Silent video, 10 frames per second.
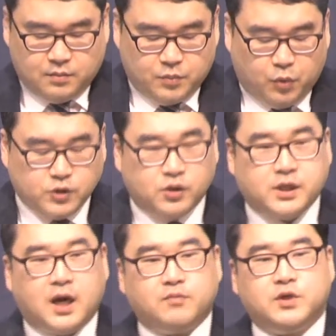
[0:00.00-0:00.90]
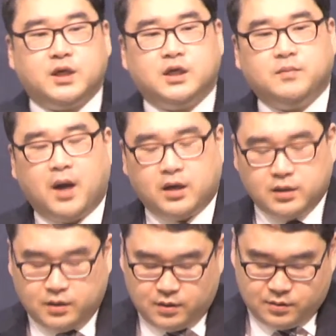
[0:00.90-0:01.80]
벌써 사람들이
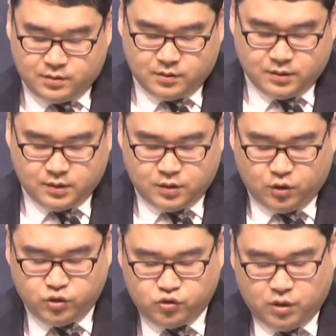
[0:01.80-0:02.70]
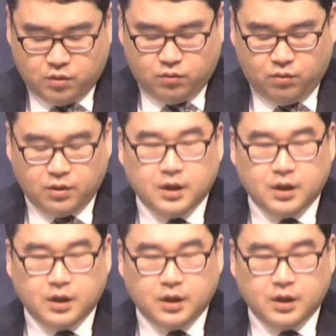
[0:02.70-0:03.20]
음악을 연주하고